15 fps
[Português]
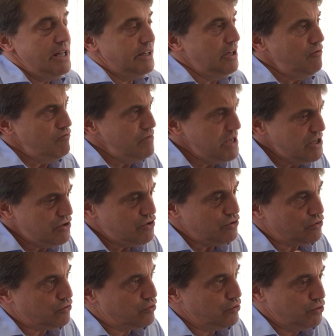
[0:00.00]
Então,
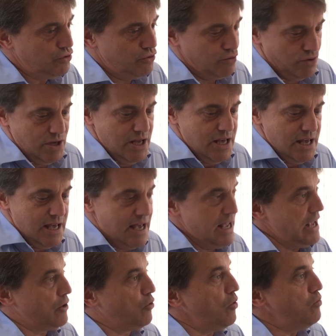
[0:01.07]
isso tudo
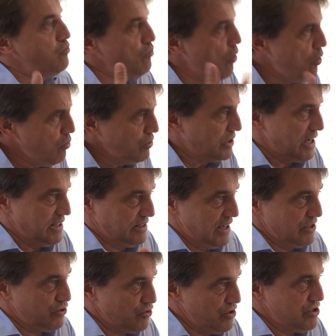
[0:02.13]
e é com outras
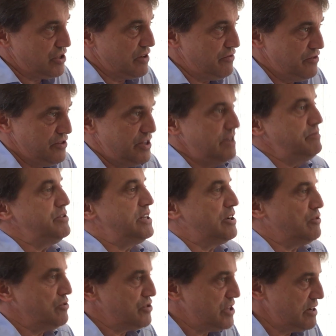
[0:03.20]
ações que fizemos de
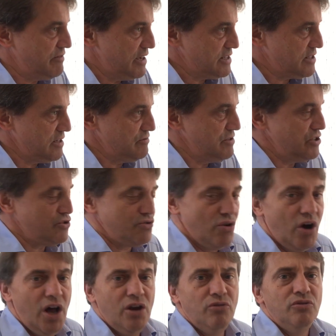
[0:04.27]
conservação de
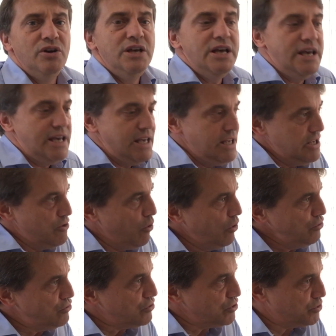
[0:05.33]
solo e
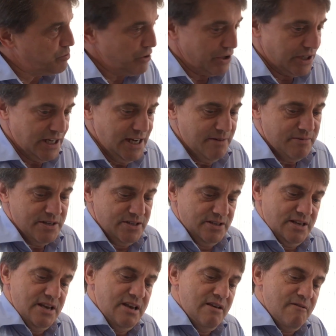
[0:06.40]
outros
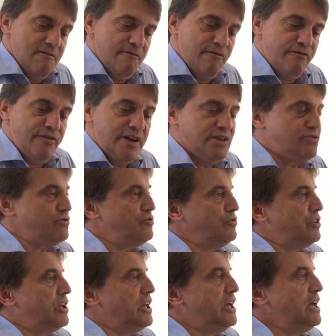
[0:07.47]
programas, fez com
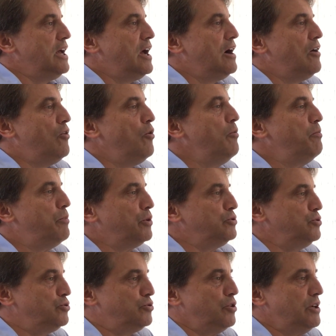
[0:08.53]
que o
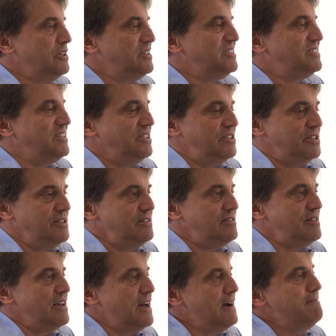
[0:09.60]
produtor se
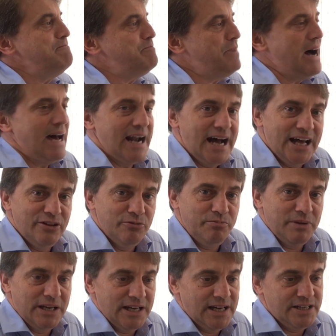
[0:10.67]
sentisse amparado
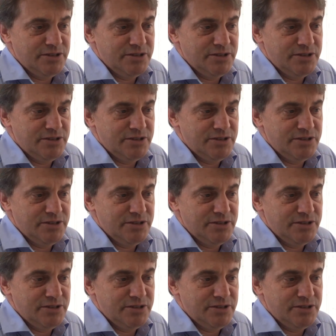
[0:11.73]
pela